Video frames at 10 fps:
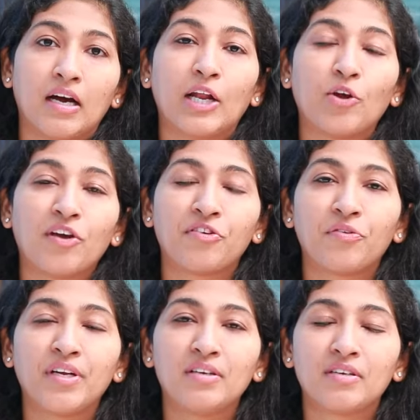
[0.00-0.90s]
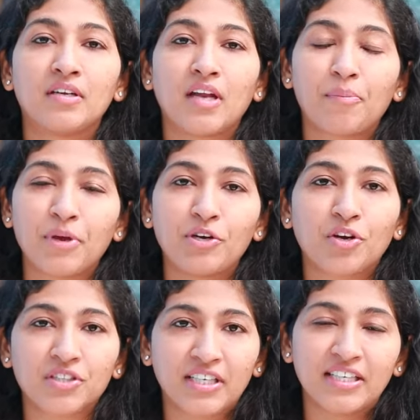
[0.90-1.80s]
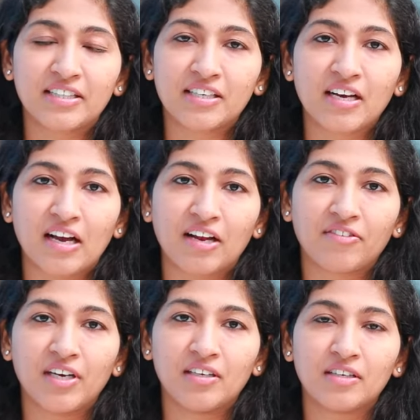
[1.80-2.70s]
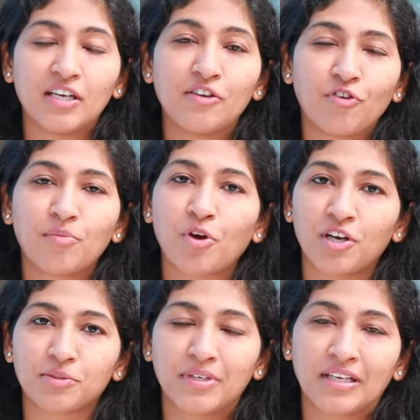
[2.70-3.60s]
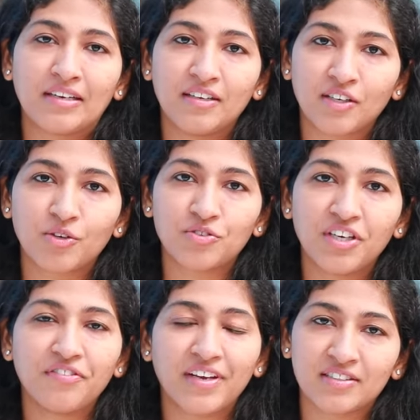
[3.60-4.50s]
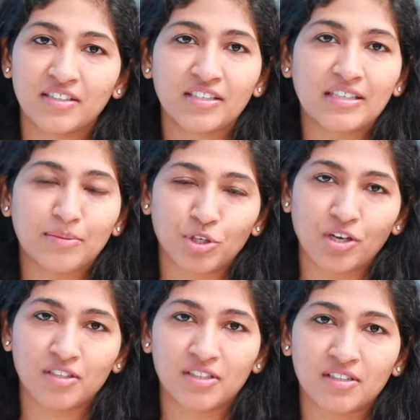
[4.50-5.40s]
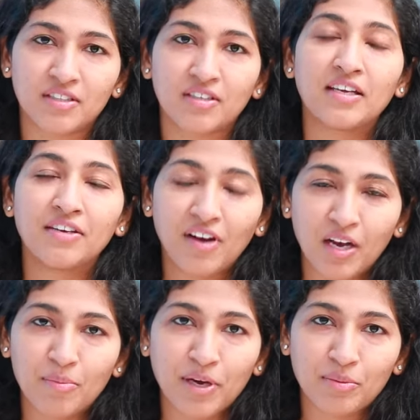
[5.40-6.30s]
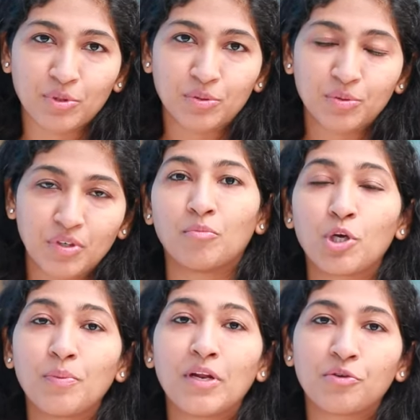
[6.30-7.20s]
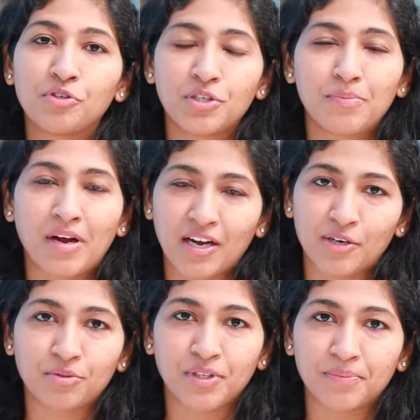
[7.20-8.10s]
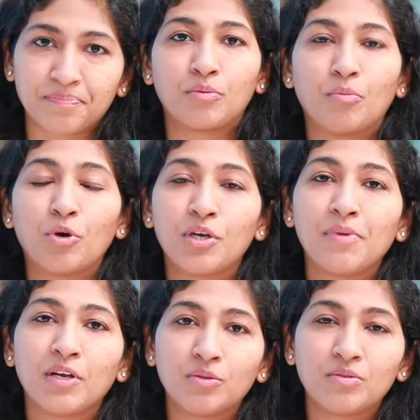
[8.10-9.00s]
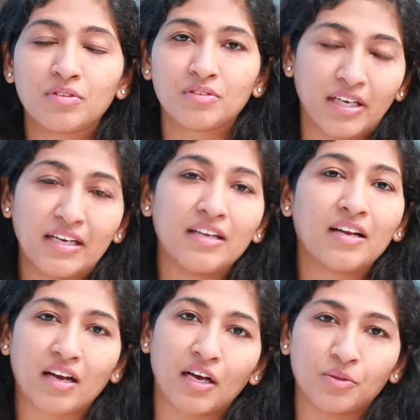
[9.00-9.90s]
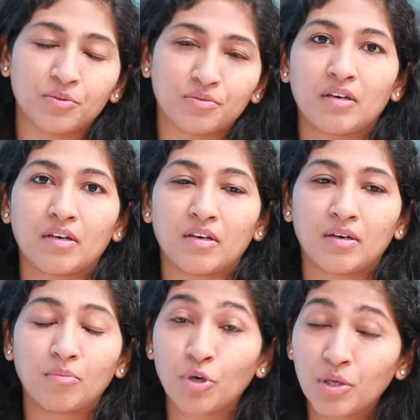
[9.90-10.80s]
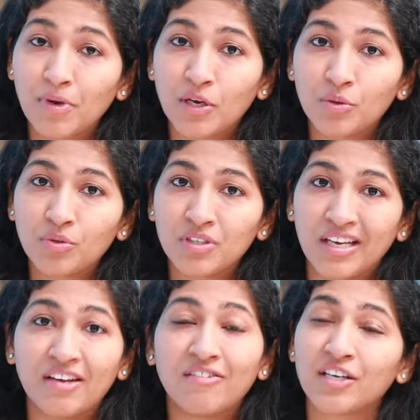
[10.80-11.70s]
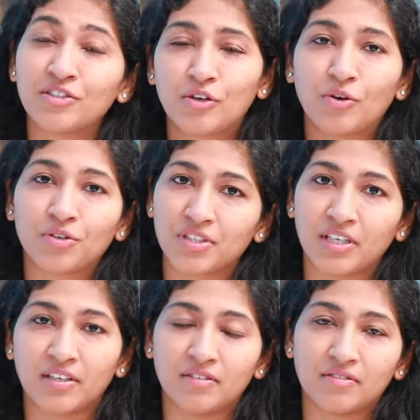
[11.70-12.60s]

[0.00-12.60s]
హలో ఎవ్రీవన్ నా పేరు డాక్టర్ కీర్తన కాల్వా ఇన్ఫామ్ కాస్మెటిక్ క్లినిక్లో చీఫ్ ఎస్థెటిక్ డర్మటాలజిస్ట్ ఇవాళ మనము మొటిమల గురించి మాట్లాడుకుందాం మొటిమలు ఎన్ని రకాలు మొటిమలు ఏ వయసులో వస్తాయి